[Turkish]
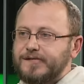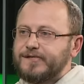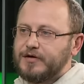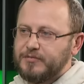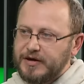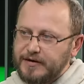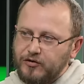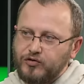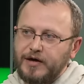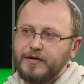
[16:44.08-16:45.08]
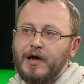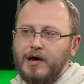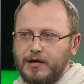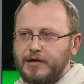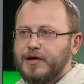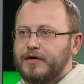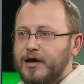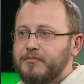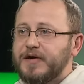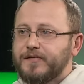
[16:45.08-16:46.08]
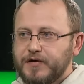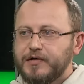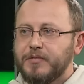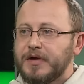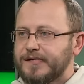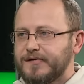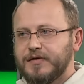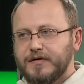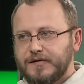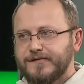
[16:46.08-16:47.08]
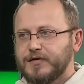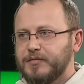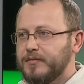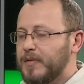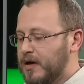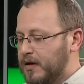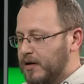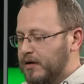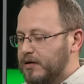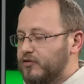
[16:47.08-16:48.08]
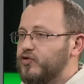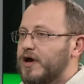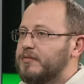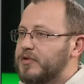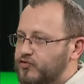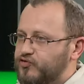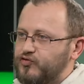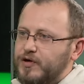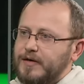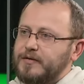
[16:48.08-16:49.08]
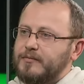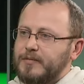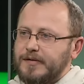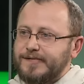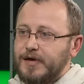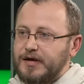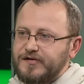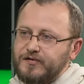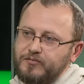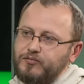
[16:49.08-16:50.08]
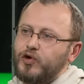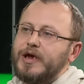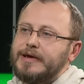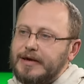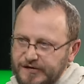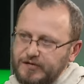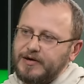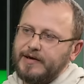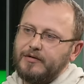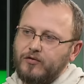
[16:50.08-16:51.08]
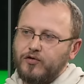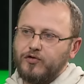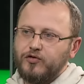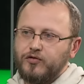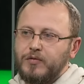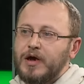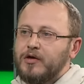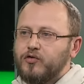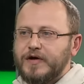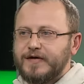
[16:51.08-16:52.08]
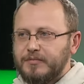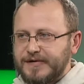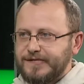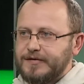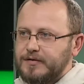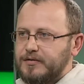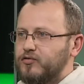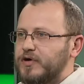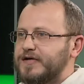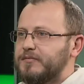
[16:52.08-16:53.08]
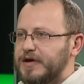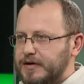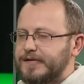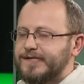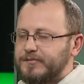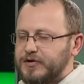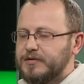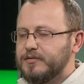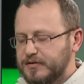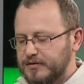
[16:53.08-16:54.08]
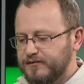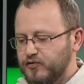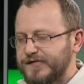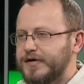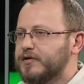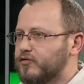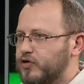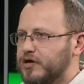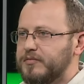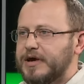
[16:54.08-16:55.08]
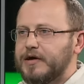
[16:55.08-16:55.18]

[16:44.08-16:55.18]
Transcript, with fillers: gazı salımı nedeni olan alanlardan biri tarım. Sizin dediğiniz gibi e, dünyanın bir ucundan e, sadece buraya gelişi bile o ürünün üretilmesi, büyük üretimdeki e, bir... kısmı fosil yakıt kullanımı